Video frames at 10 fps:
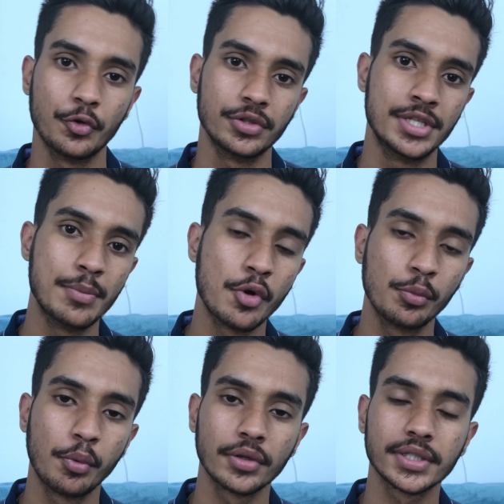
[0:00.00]
des
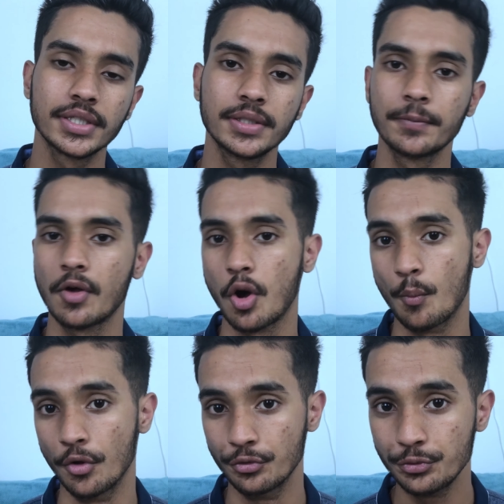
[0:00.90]
modes portrait en
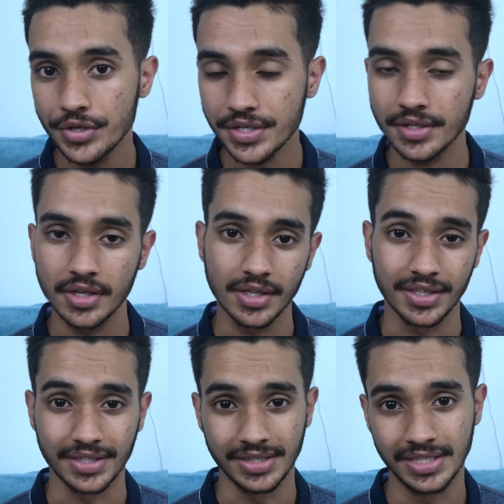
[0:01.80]
mode nuit,
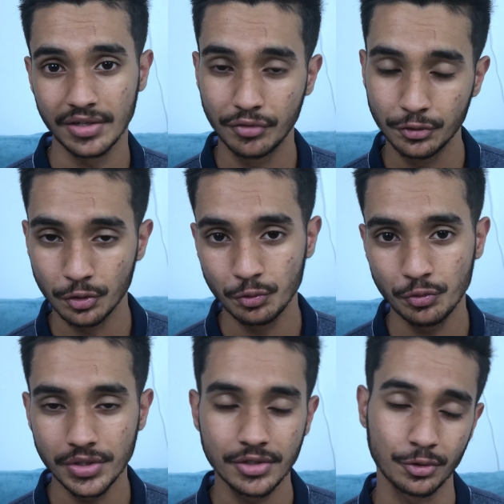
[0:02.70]
des photos de
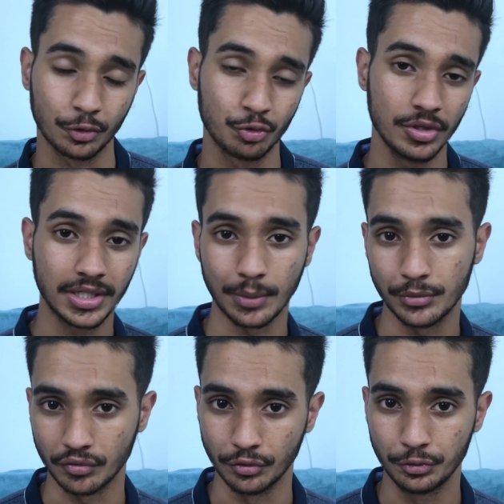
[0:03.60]
nuit sur tous les
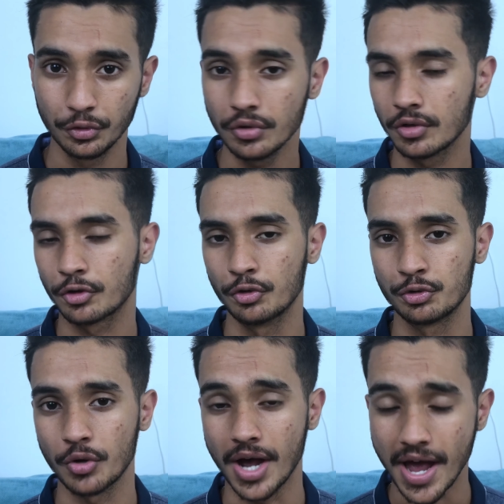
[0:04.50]
capteurs photo, que ce
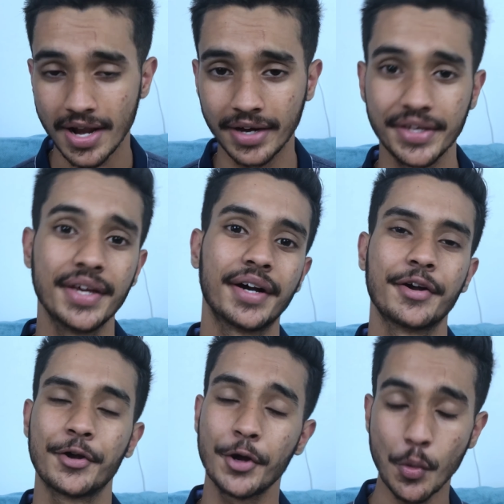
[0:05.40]
soit à l'arrière
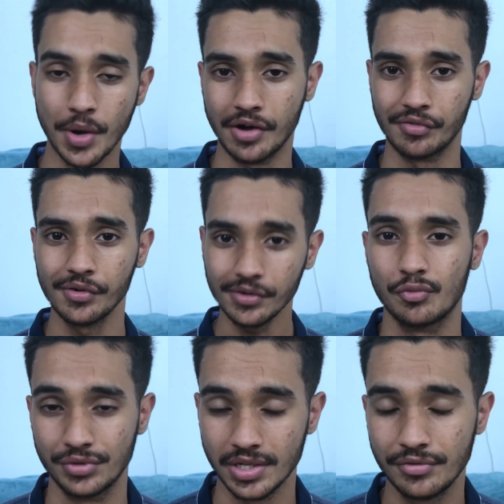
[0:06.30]
comme l'avant.
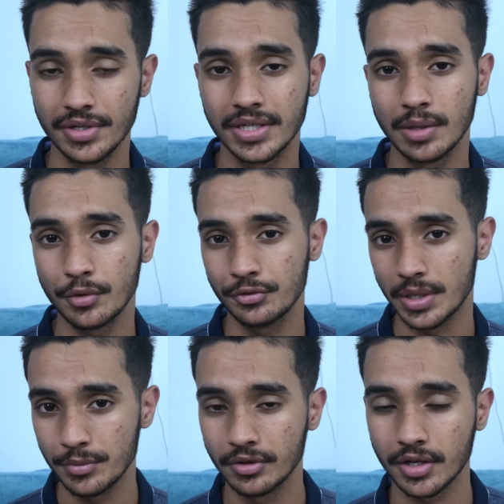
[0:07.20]
Vous avez également une
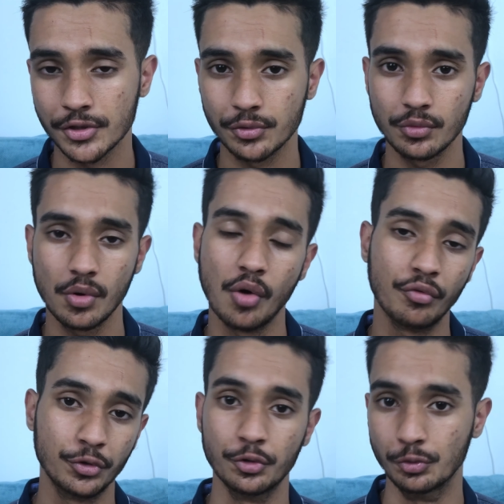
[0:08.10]
amélioration en
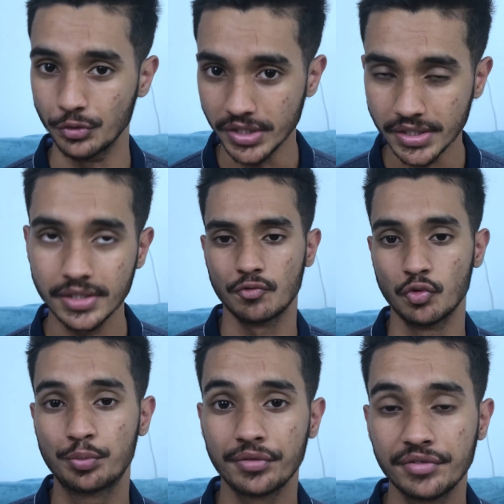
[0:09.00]
photo de nuit.
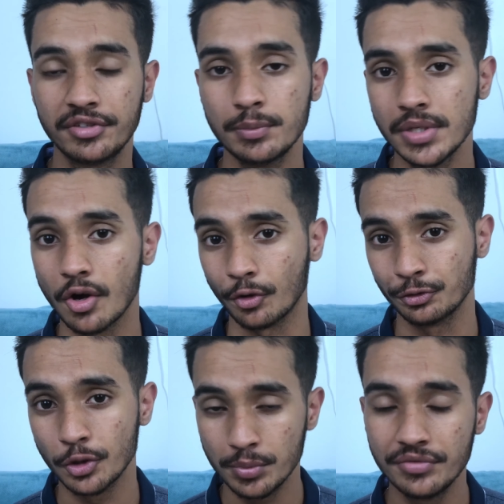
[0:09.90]
Vous pouvez filmer en
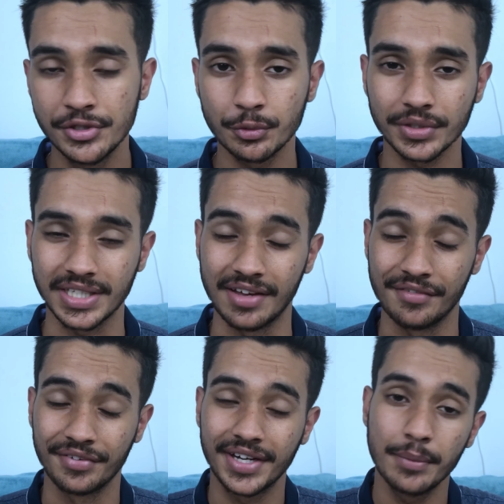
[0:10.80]
double vision qui est un
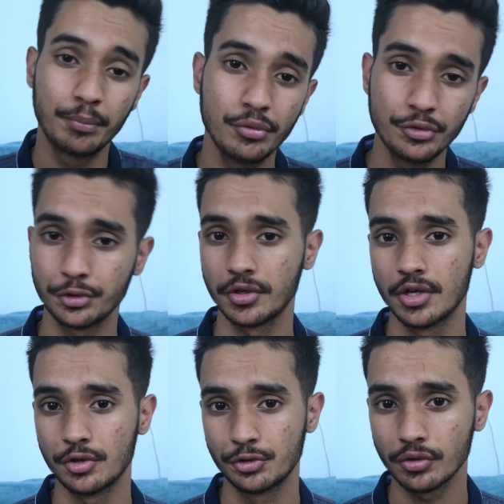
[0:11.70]
vrai plus
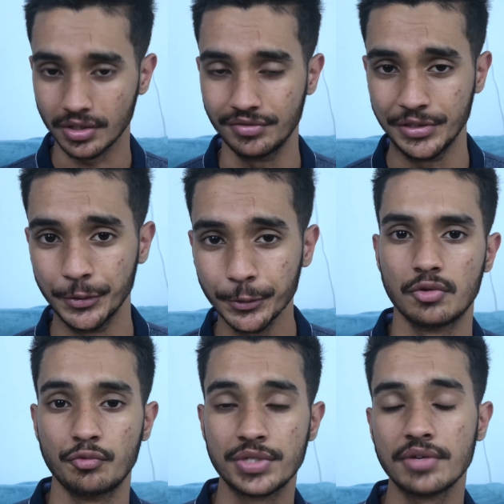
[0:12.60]
sur la
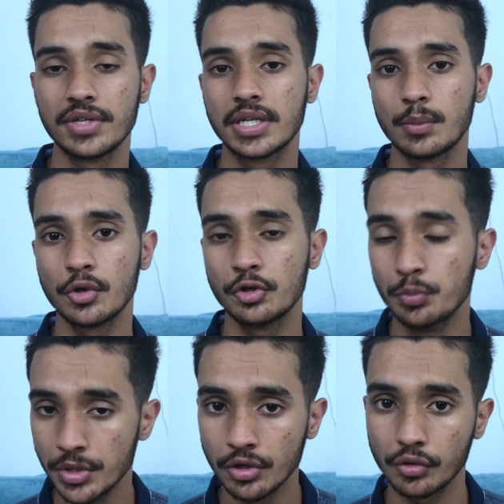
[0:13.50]
vidéo. Vous avez également une
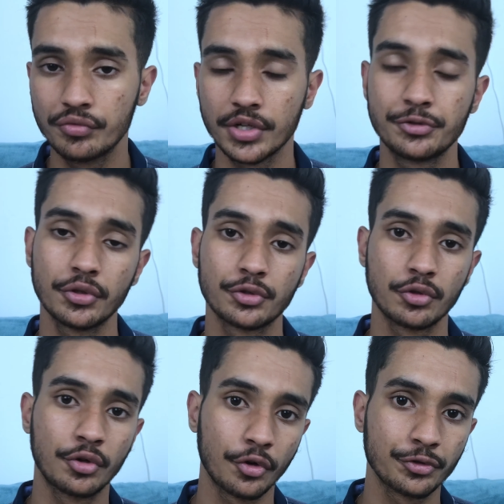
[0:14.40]
meilleure ouverture sur
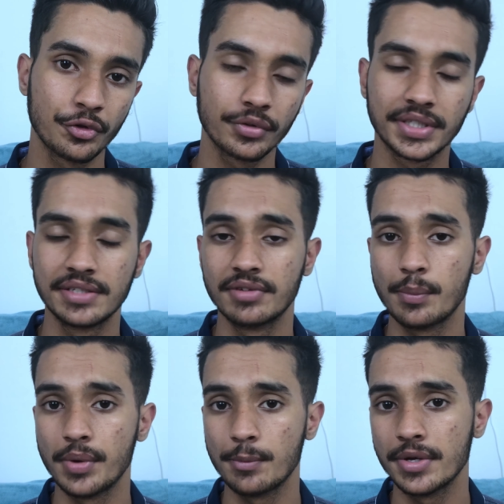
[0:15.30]
le grand angle qui va
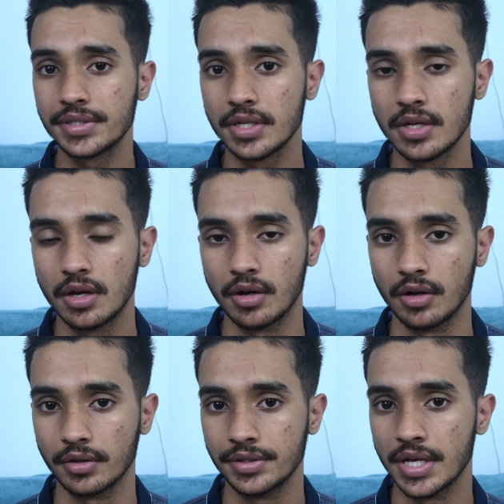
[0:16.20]
permettre
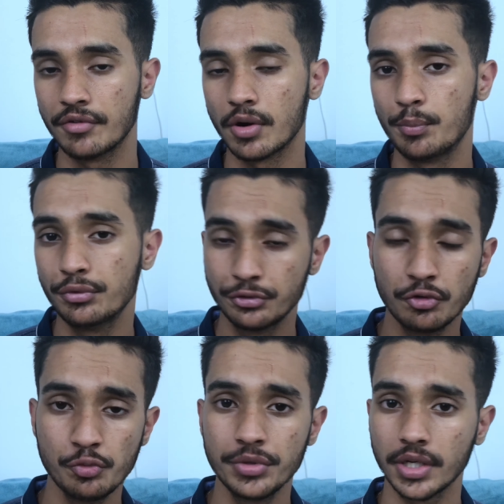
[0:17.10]
euh, d'avoir plus de
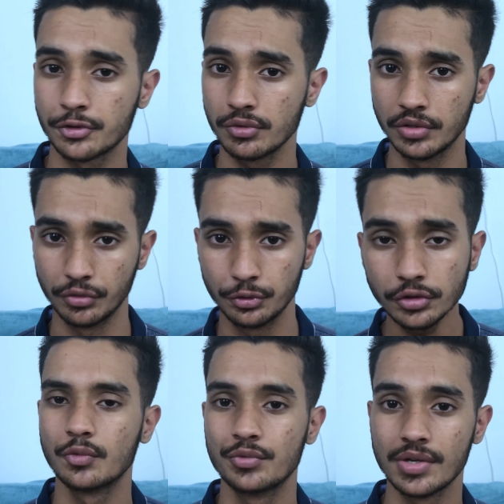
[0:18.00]
lumière sur les photos.
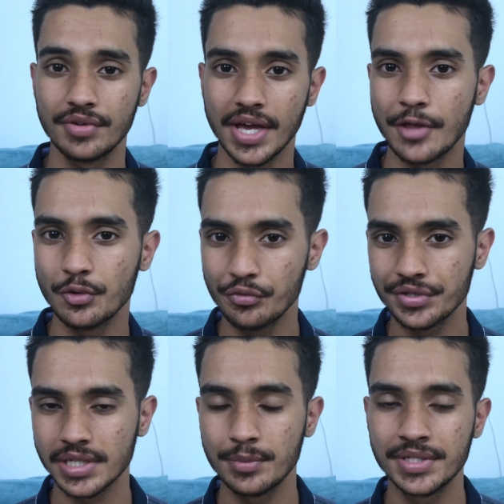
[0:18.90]
Vous avez un nouveau
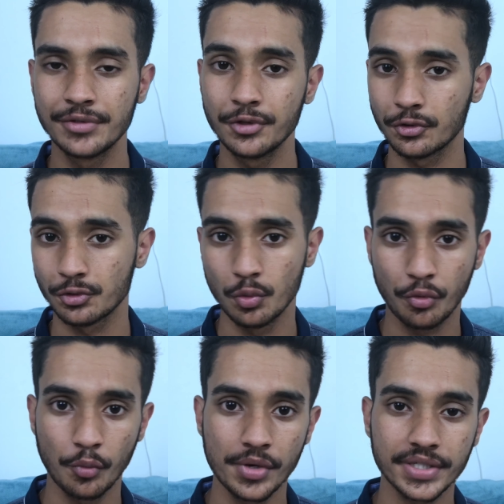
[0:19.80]
stabilisateur sur le
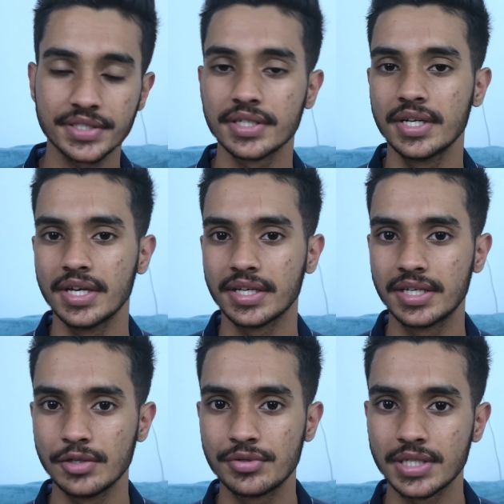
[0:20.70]
Pro Max
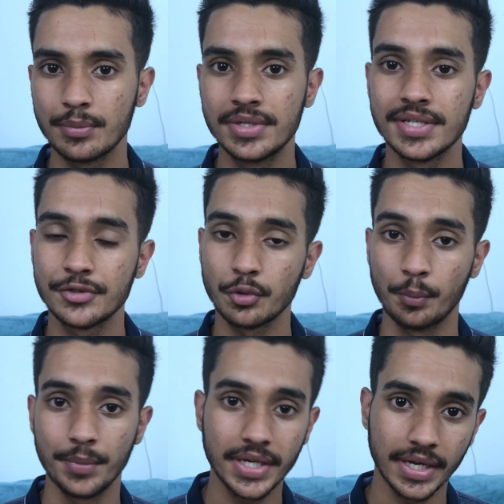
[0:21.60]
qui est une stabilisation
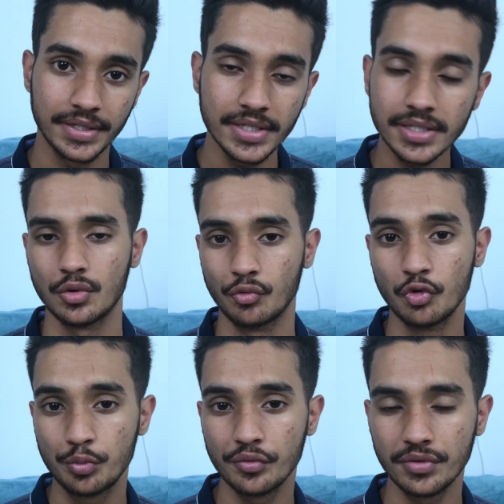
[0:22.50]
mécanique.
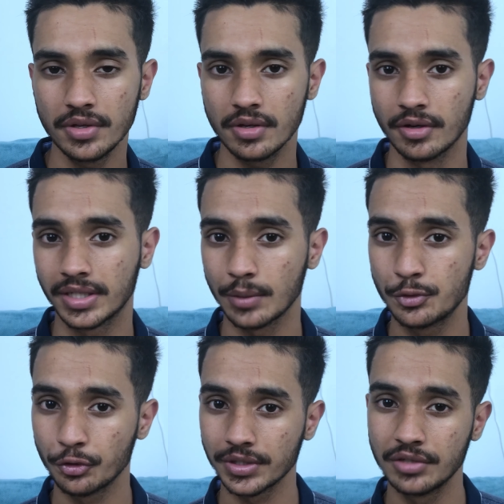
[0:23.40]
Vous pouvez euh,
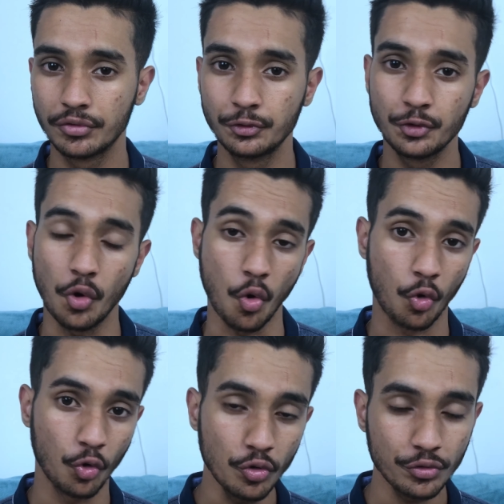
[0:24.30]
capturer des photos en
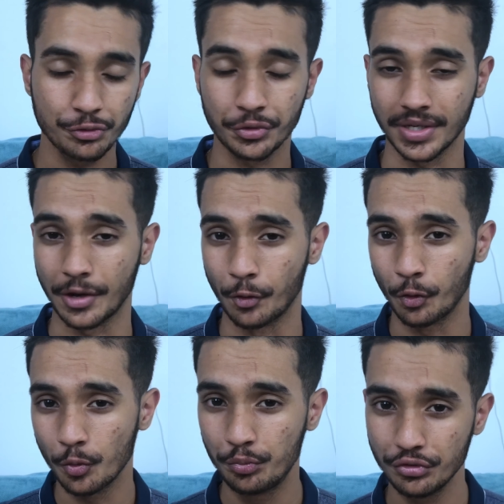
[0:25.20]
RAW, ce qui est un
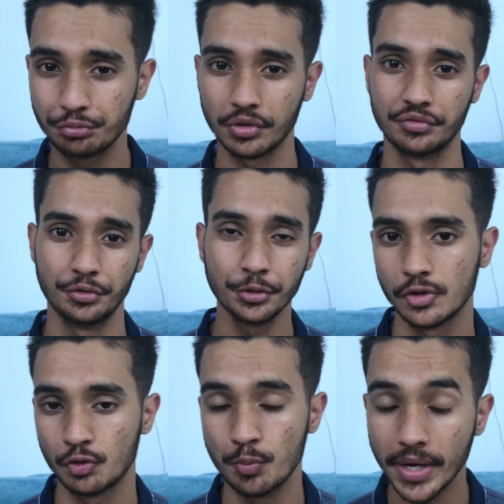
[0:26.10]
gros plus pour la photo.
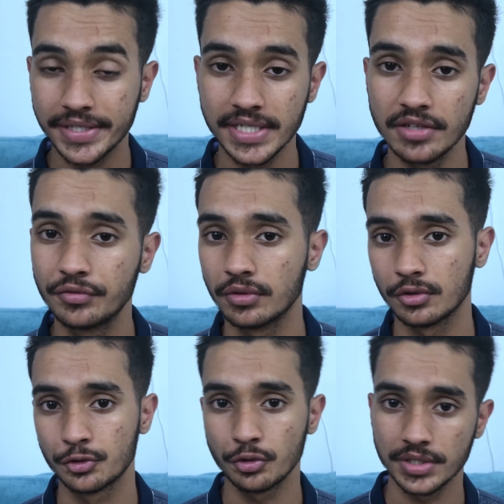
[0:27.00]
Du Maxif
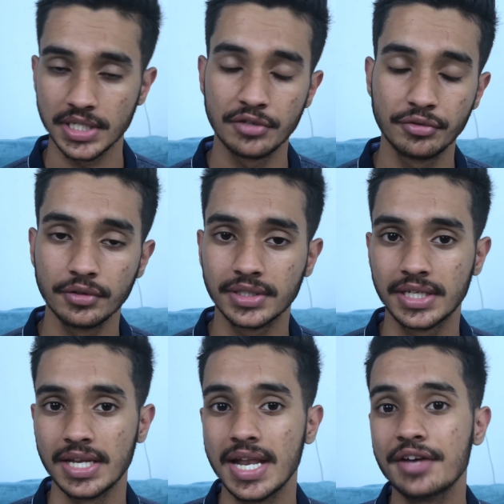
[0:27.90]
sur les iPhones
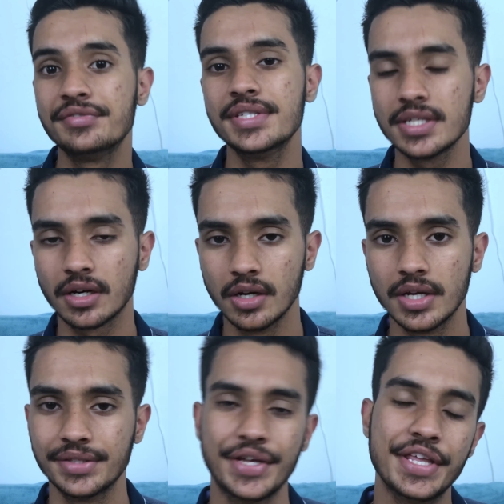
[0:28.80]
qui est l'avenir
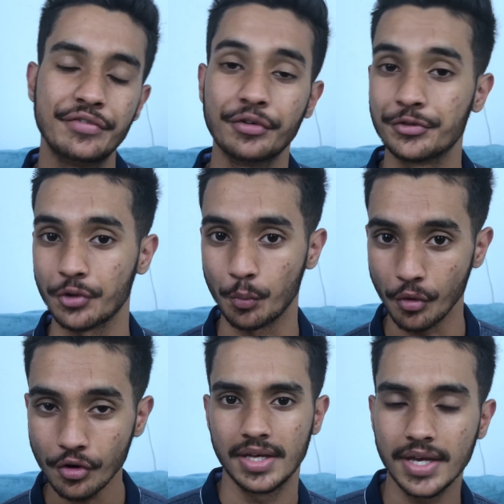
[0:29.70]
d'un iPhone sans
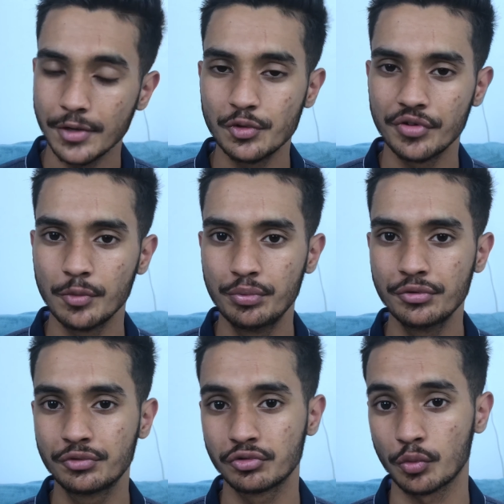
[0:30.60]
port. Et une nouvelle
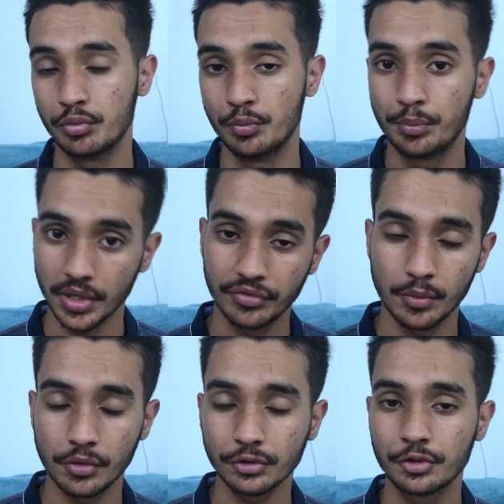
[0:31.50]
puce toujours plus
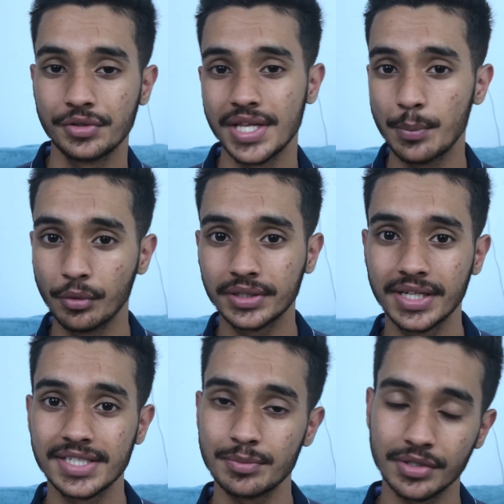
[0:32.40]
performante que n'importe
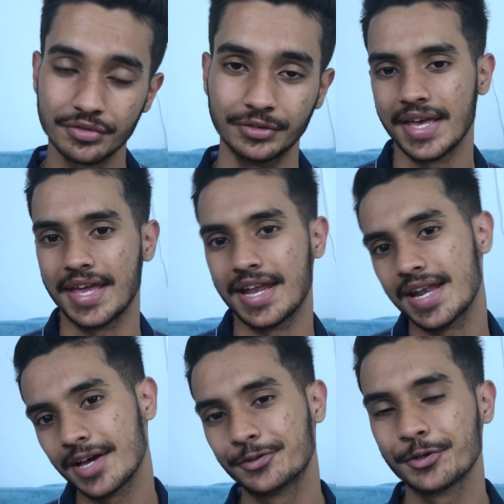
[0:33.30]
quel smartphone. Et
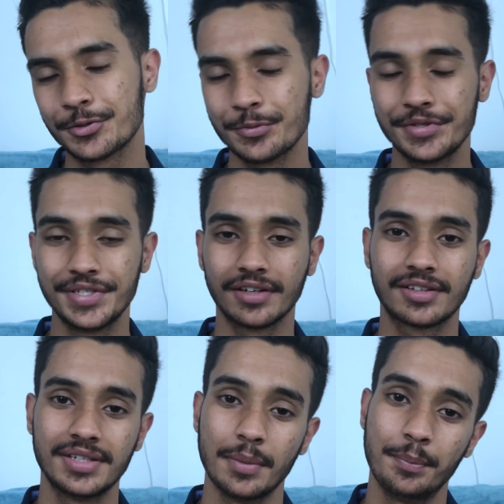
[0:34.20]
là, t'oses me dire
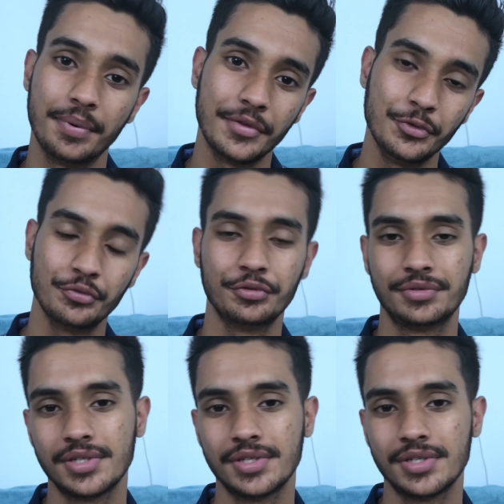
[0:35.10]
qu'il n'y a pas de nouveauté